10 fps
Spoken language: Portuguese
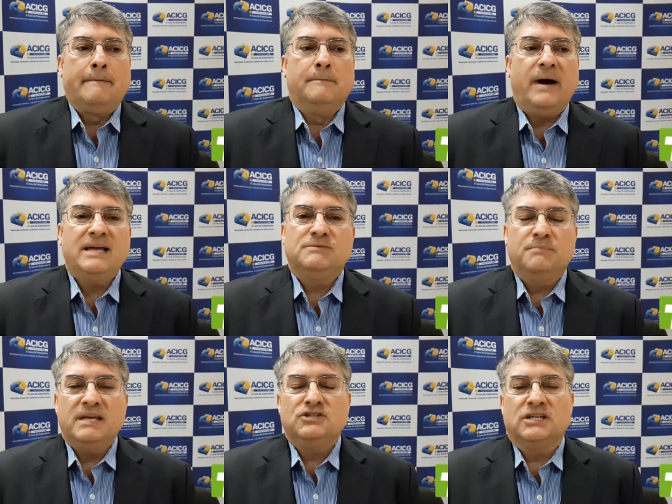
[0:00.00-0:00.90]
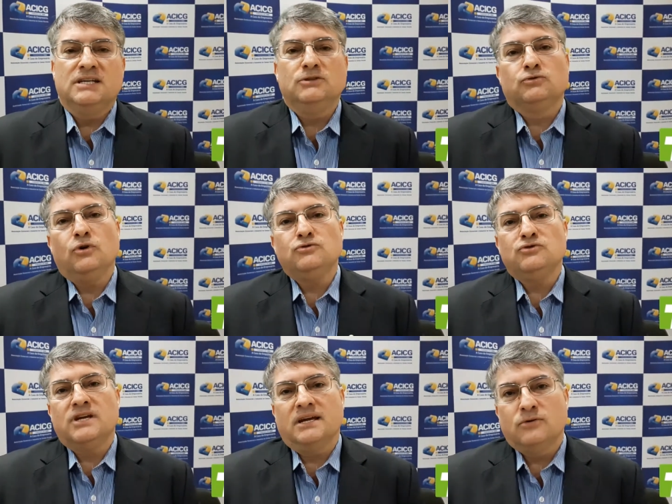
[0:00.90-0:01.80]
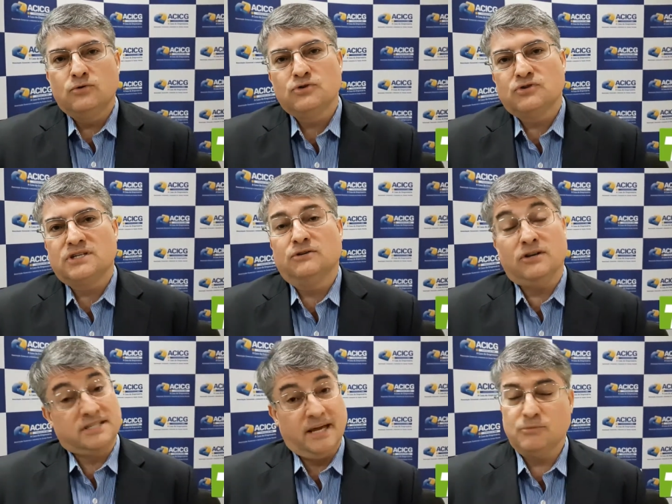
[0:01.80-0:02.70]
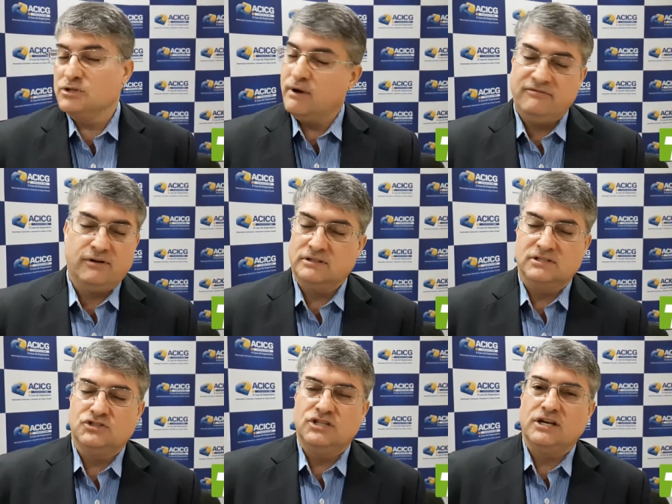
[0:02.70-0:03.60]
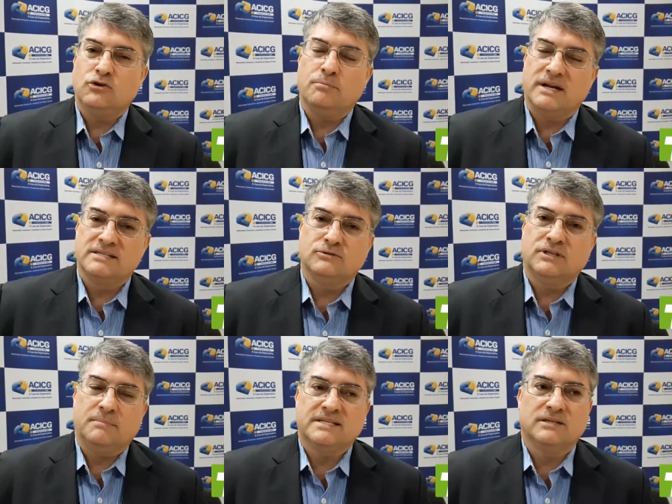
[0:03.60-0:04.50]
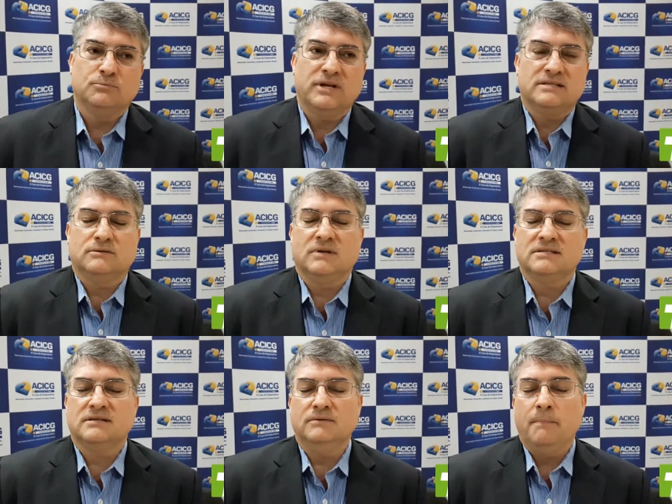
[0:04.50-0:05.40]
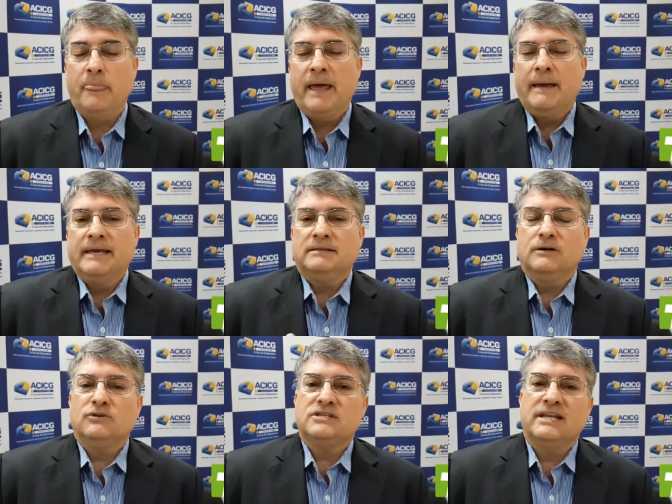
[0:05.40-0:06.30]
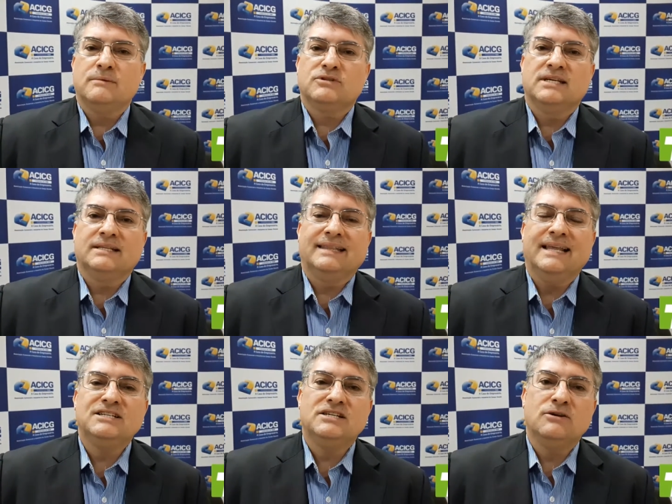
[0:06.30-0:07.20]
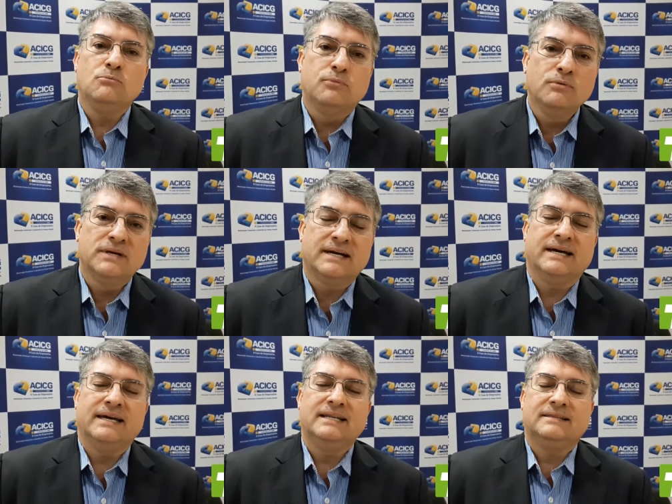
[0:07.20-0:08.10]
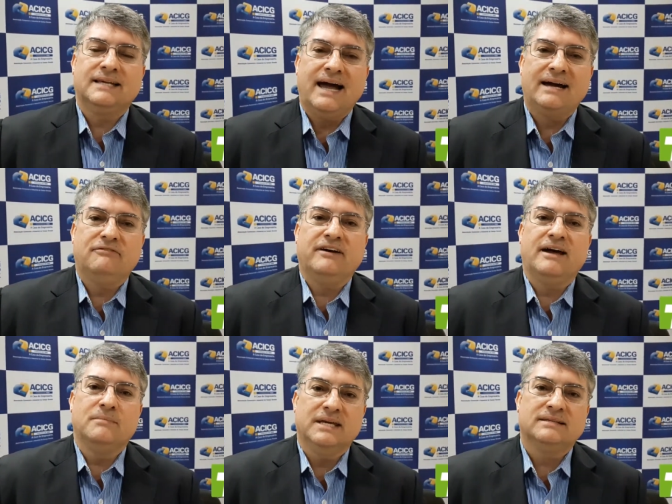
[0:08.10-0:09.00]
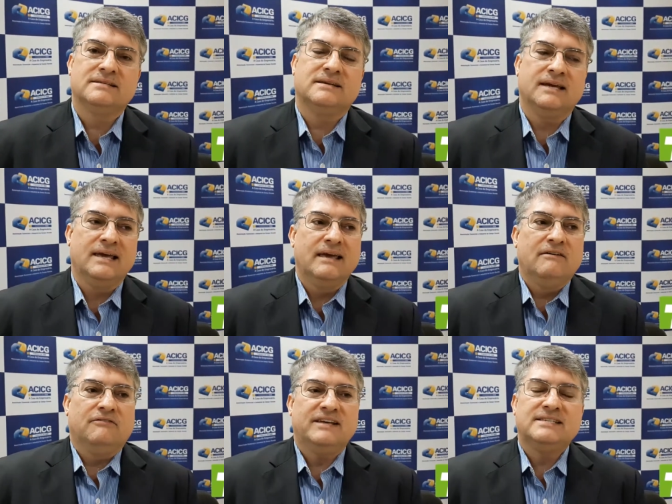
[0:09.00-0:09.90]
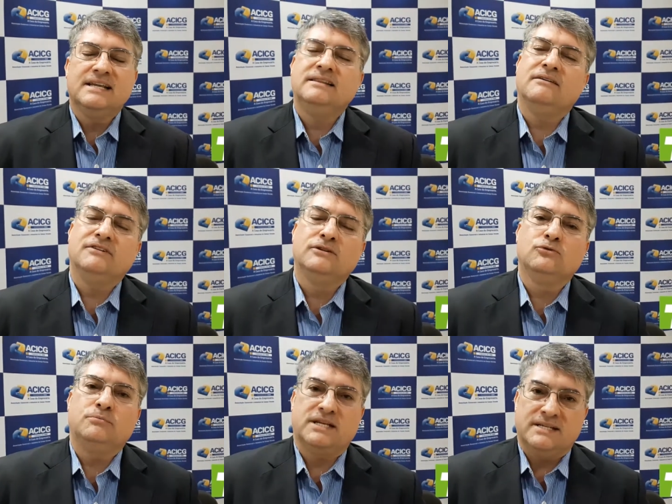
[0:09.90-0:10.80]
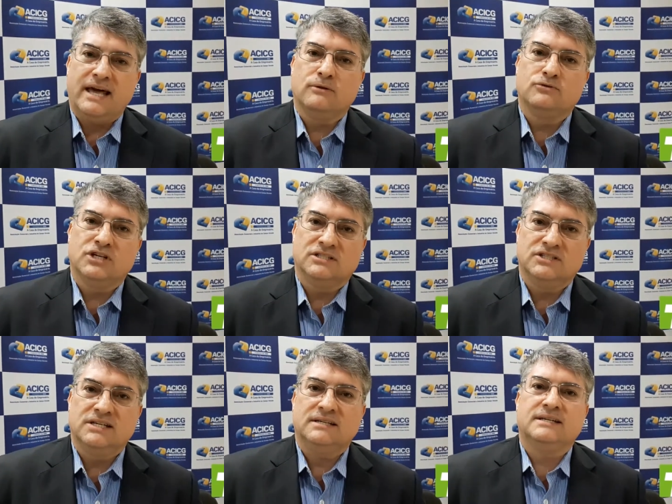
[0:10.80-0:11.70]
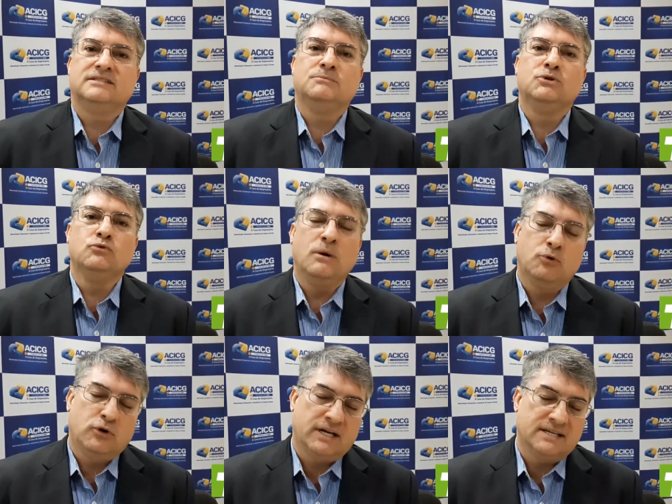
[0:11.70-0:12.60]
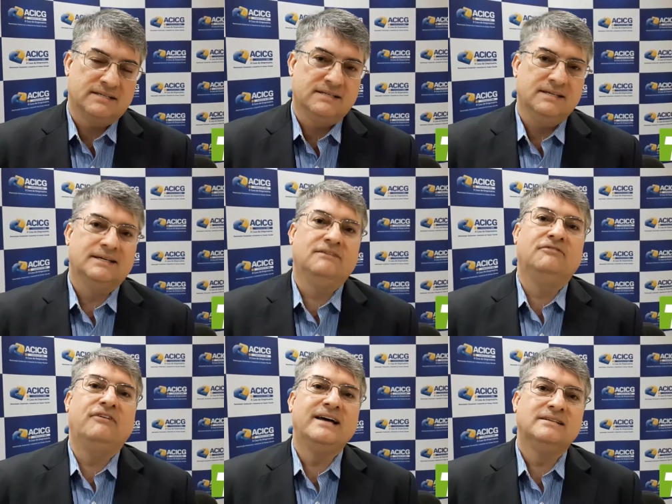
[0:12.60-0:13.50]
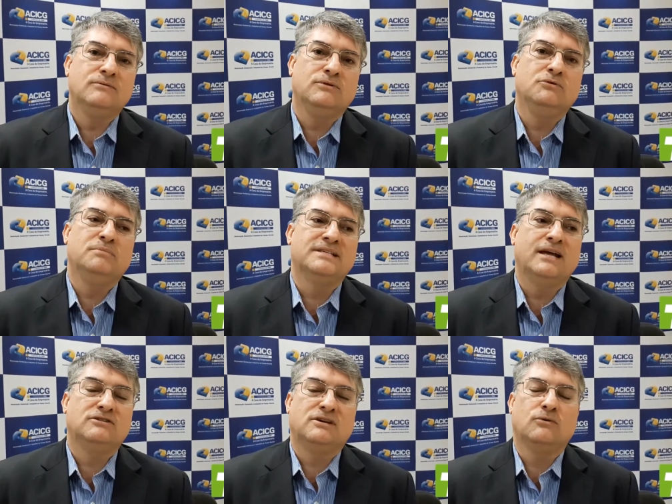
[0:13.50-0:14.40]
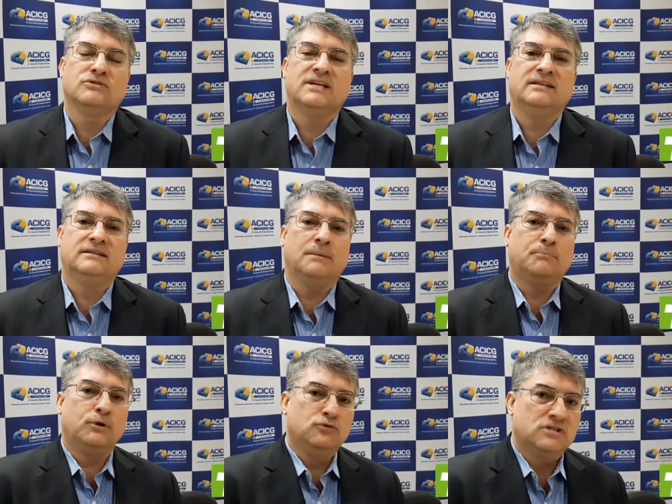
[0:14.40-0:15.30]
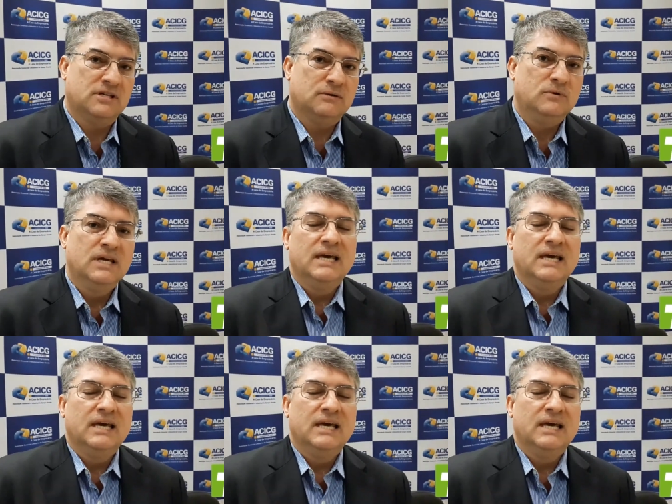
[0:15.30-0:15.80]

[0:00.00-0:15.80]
mais bem gerido, todos os recursos que nós temos, não é falta de dinheiro que o Brasil está passando por essa situação. Então, nós queremos que na gestão pública ele traga ferramentas que facilitem a vida do empresário no dia a dia, que diminua a burocracia, que faça com que o empresário se concentre na produção